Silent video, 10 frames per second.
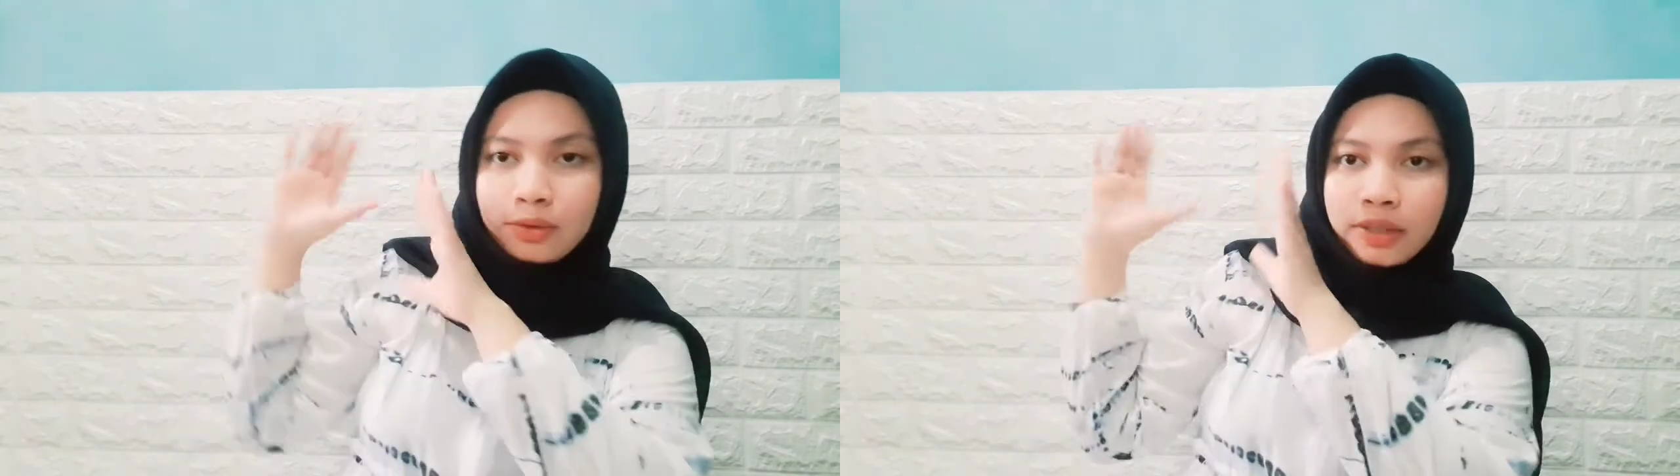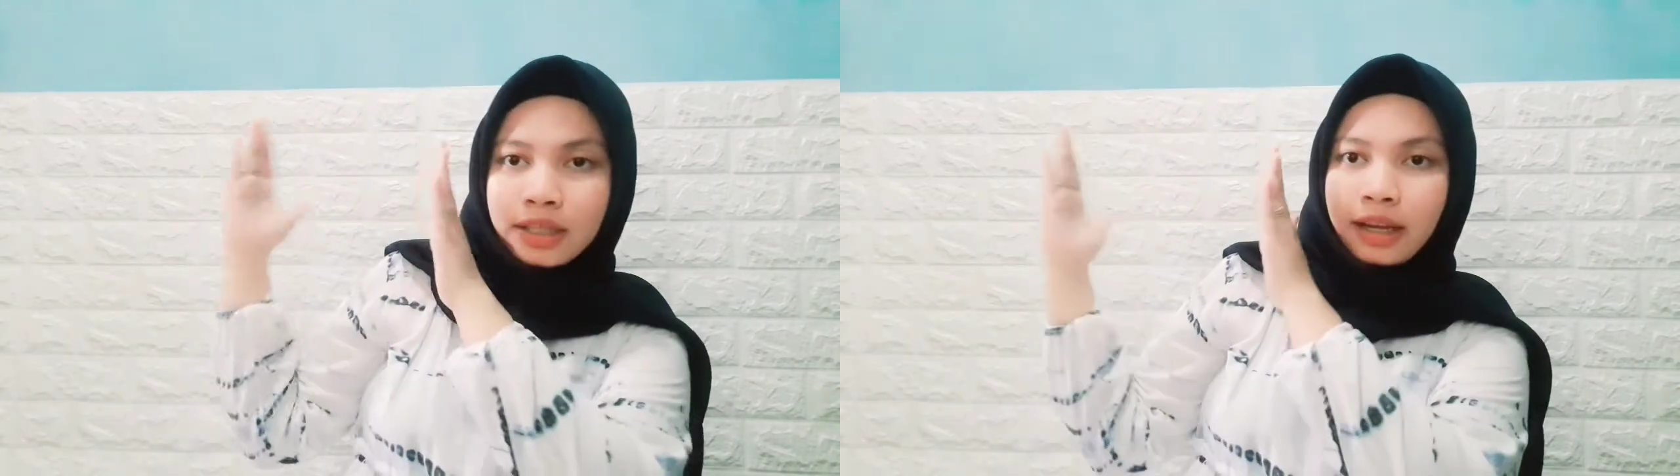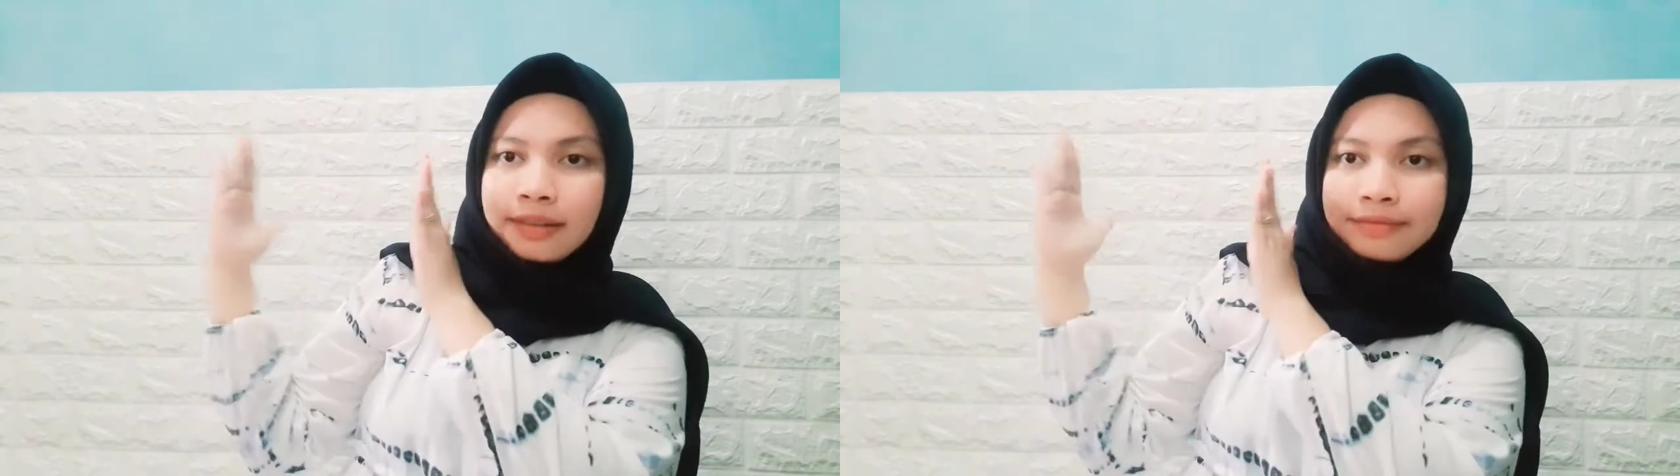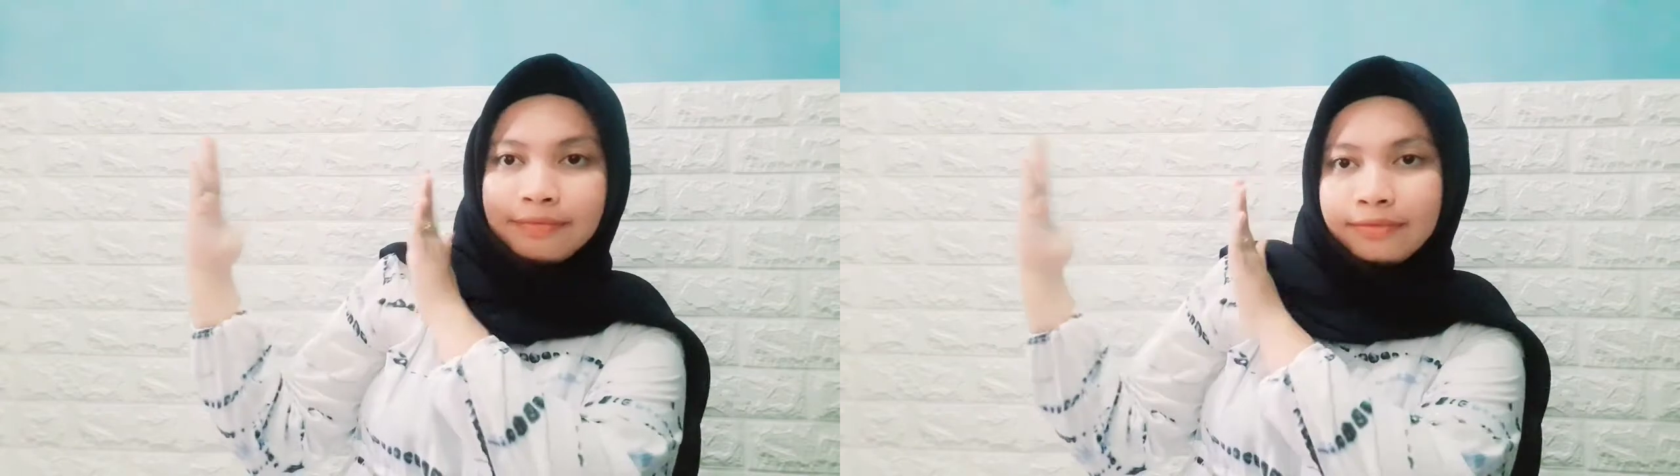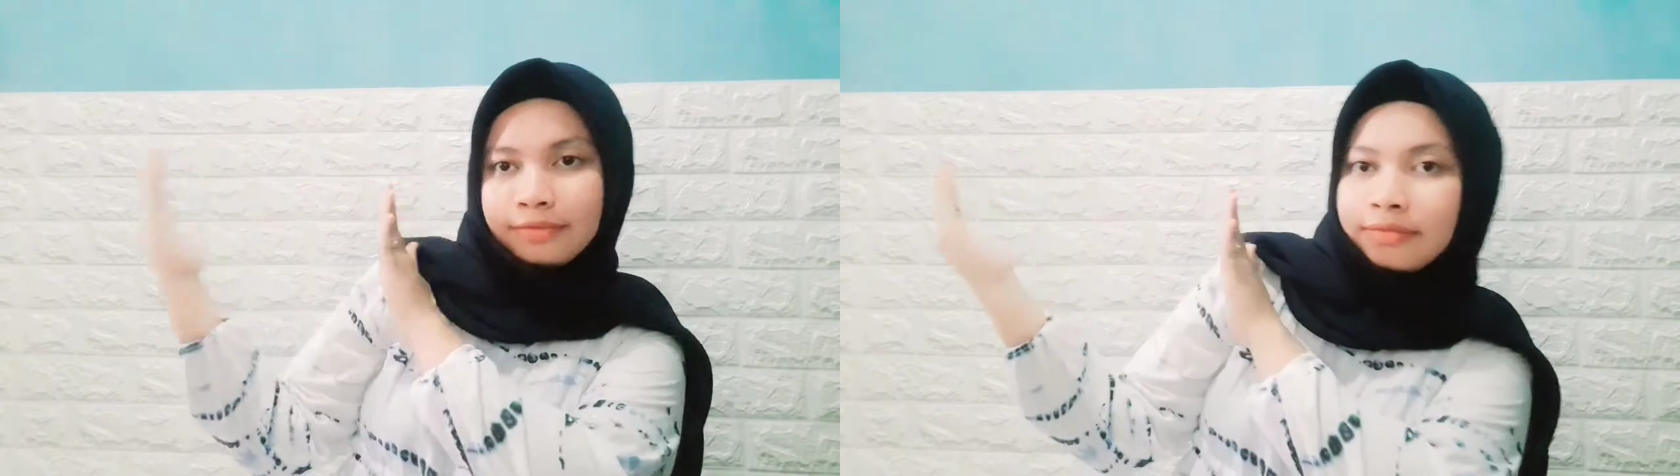ukurannya
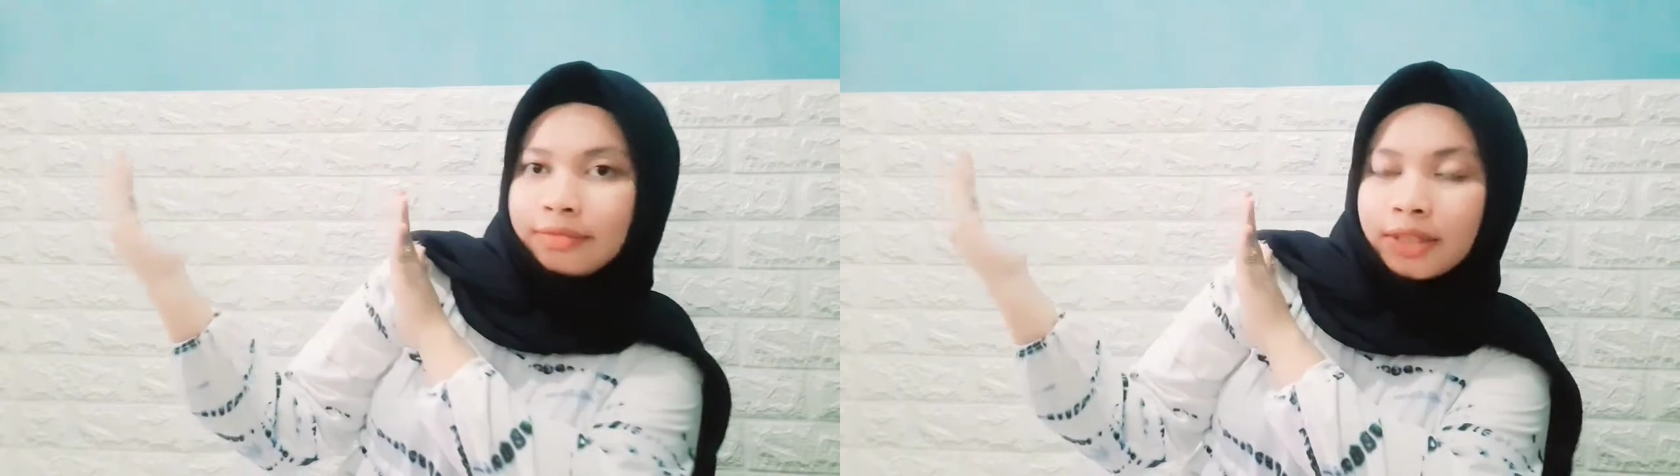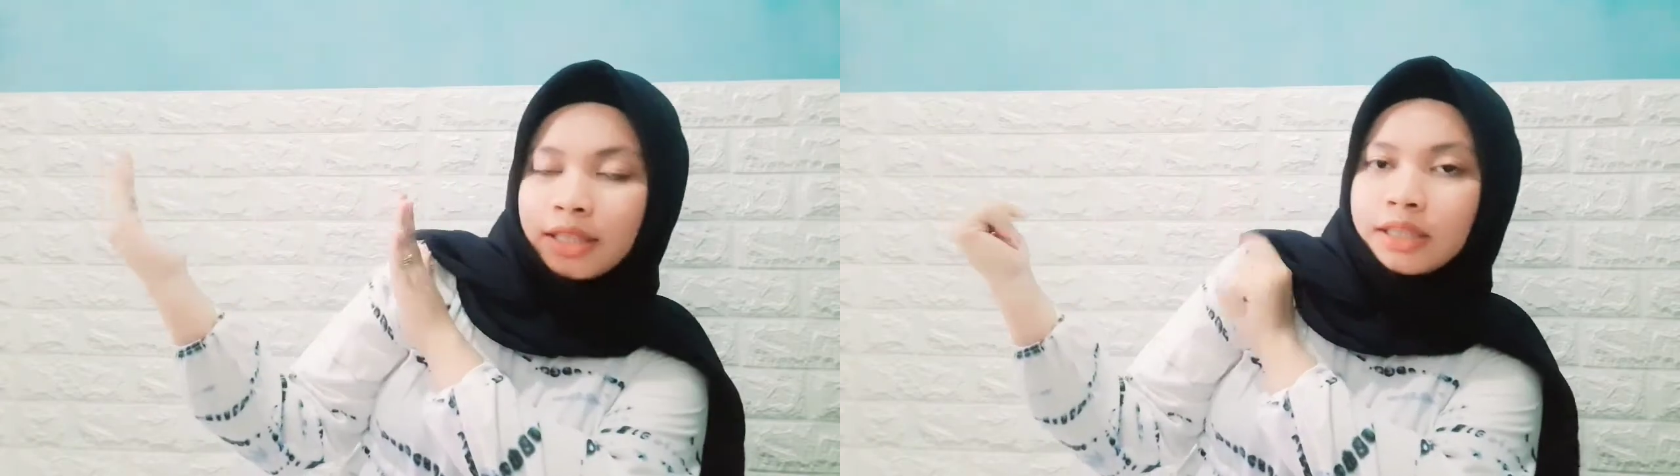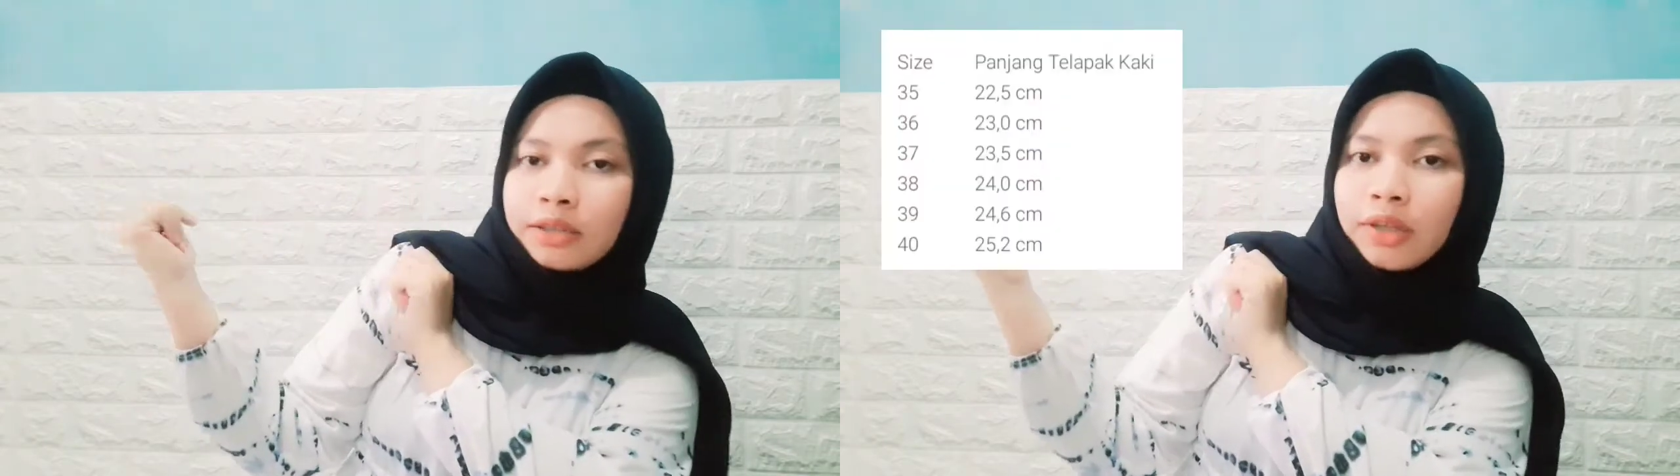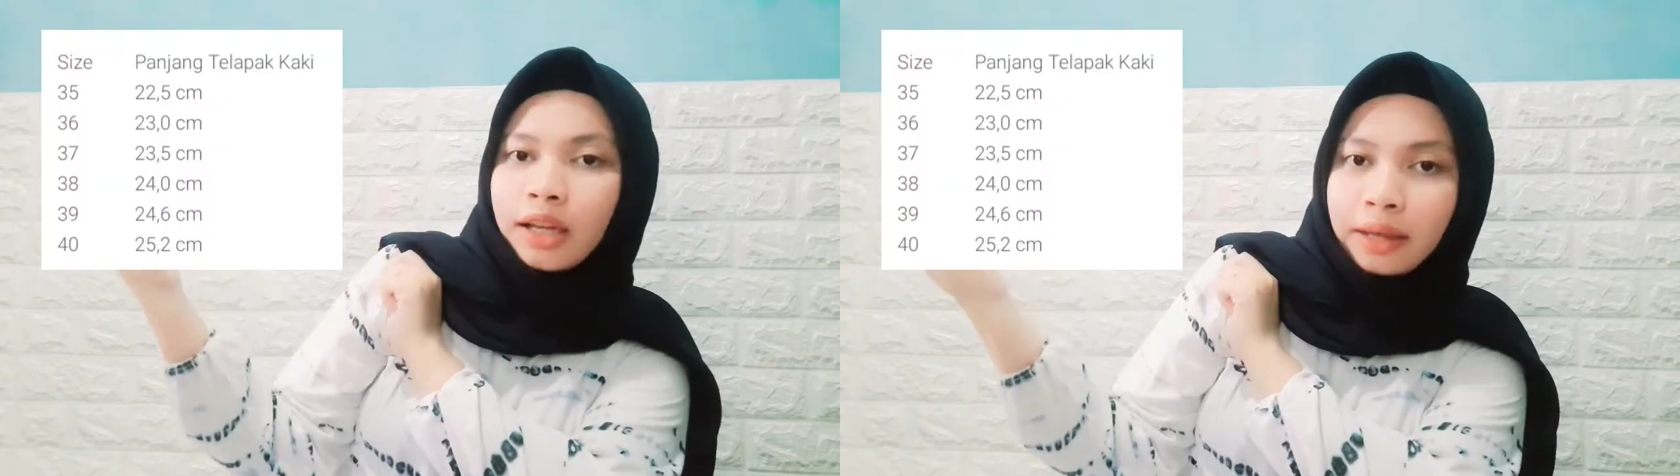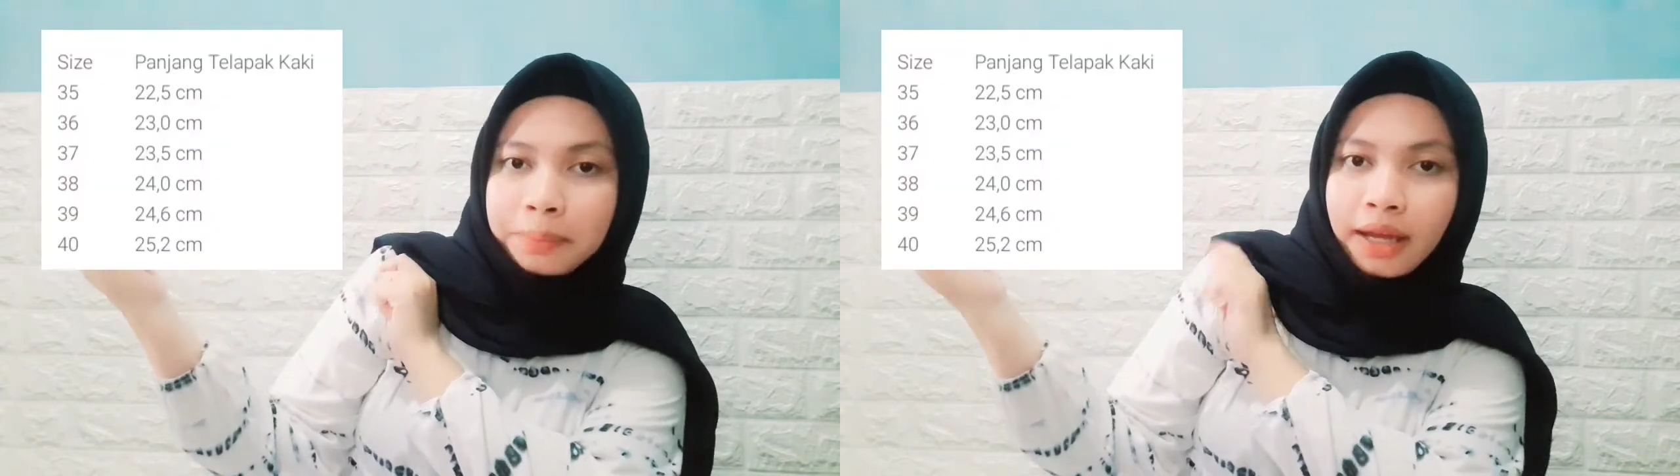nah, di sini udah
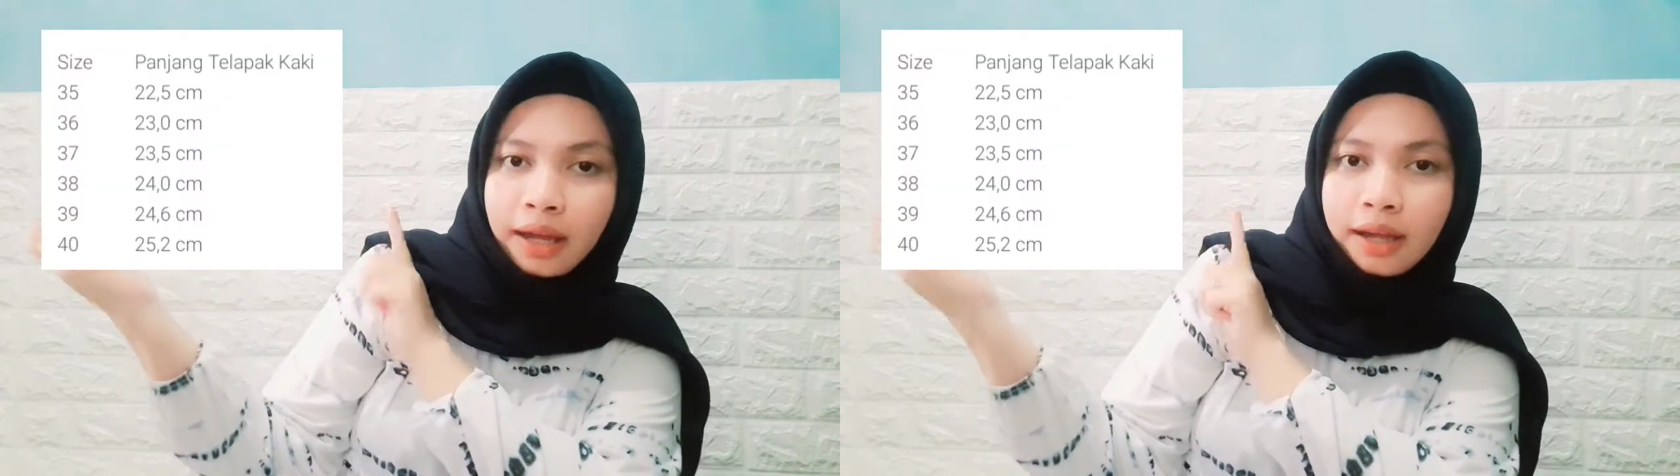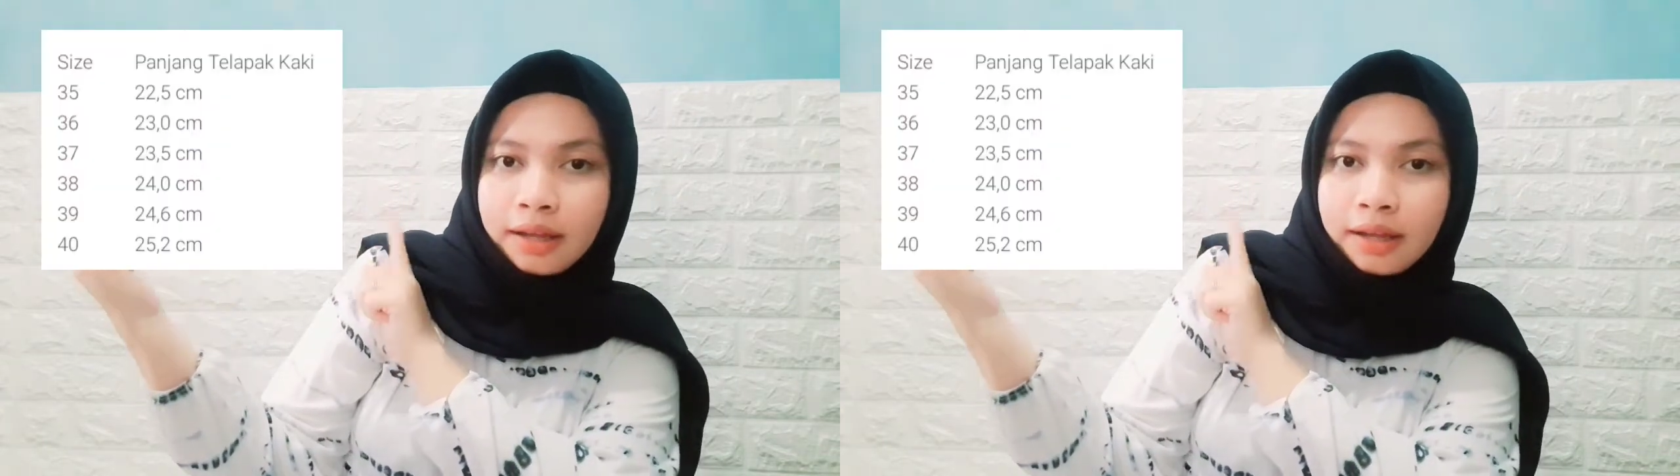lengkap ya